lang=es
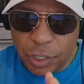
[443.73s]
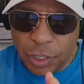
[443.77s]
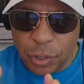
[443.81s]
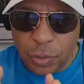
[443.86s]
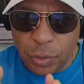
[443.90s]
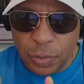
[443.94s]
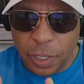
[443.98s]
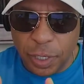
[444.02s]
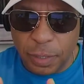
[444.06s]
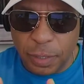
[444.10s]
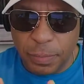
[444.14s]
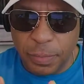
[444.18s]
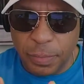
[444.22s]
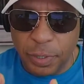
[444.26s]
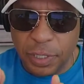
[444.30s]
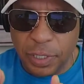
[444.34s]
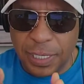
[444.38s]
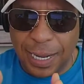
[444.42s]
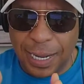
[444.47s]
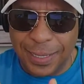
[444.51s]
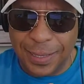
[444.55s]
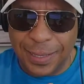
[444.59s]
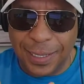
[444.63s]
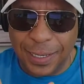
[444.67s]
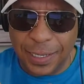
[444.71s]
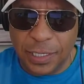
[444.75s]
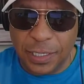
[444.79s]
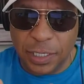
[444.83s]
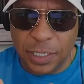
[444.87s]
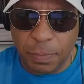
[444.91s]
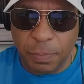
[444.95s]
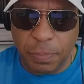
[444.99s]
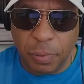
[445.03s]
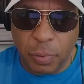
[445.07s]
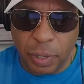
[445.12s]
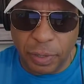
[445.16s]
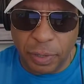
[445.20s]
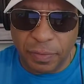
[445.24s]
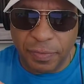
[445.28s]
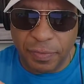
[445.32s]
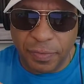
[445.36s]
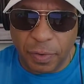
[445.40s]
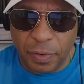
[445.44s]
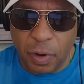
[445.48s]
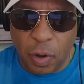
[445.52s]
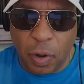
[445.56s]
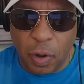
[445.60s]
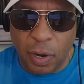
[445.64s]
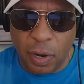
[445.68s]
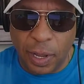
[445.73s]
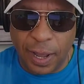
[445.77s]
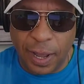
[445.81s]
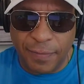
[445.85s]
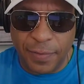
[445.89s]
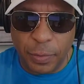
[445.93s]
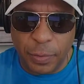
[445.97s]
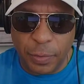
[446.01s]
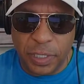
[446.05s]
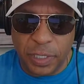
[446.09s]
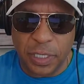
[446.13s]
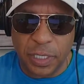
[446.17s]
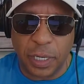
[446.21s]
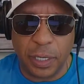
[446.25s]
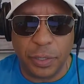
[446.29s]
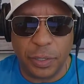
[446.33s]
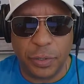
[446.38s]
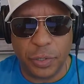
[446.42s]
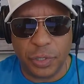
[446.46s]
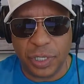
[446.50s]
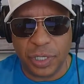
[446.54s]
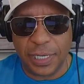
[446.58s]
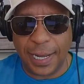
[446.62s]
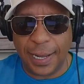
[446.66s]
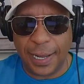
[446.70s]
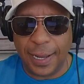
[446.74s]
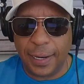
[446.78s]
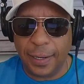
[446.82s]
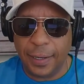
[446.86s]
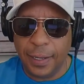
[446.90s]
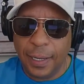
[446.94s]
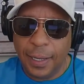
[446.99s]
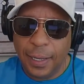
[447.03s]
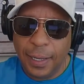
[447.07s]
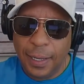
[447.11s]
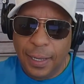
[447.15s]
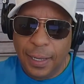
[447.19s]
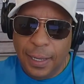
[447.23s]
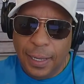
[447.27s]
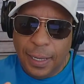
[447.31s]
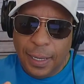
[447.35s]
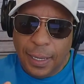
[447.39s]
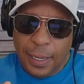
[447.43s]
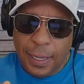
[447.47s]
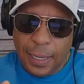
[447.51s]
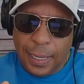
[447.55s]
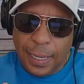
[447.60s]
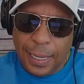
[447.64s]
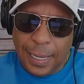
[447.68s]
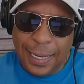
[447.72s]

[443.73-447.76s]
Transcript: Bitcoin tiene dos números que creo que es importante que todos entendamos.